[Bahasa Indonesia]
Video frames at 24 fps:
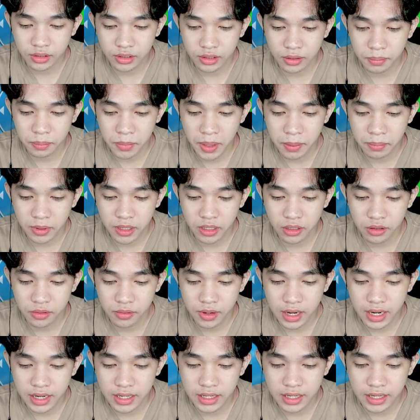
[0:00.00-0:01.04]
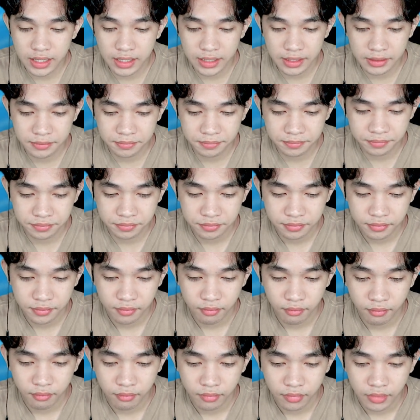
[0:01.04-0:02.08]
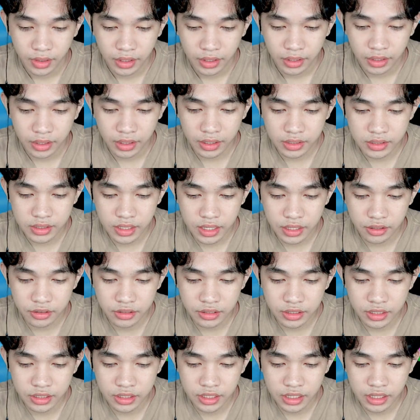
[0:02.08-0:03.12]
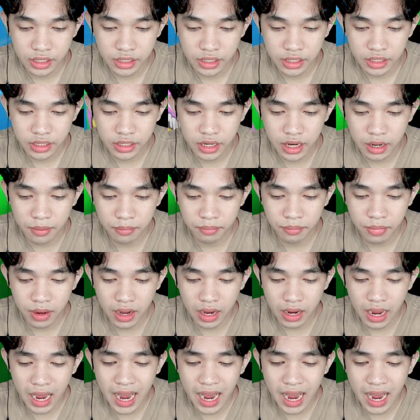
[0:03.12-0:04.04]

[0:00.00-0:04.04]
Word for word: untuk map keduanya. Oke, seharusnya sini gampang.